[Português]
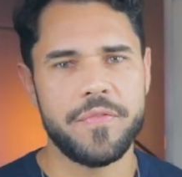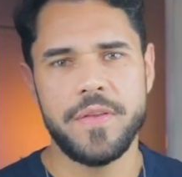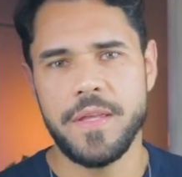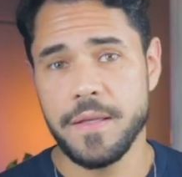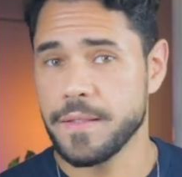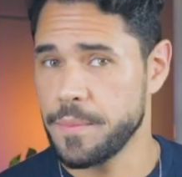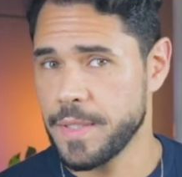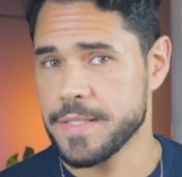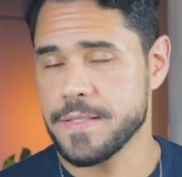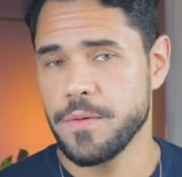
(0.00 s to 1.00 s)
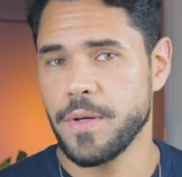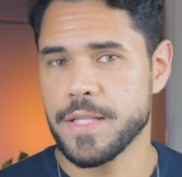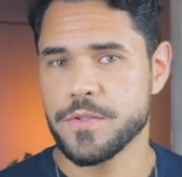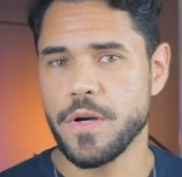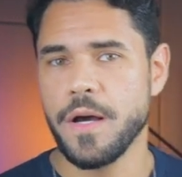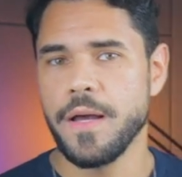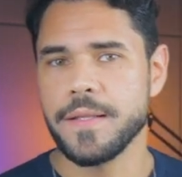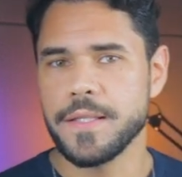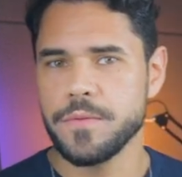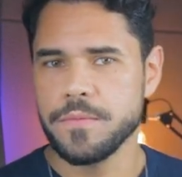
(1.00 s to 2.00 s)
e terminação, olha só.
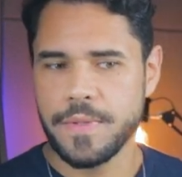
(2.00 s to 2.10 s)
Então,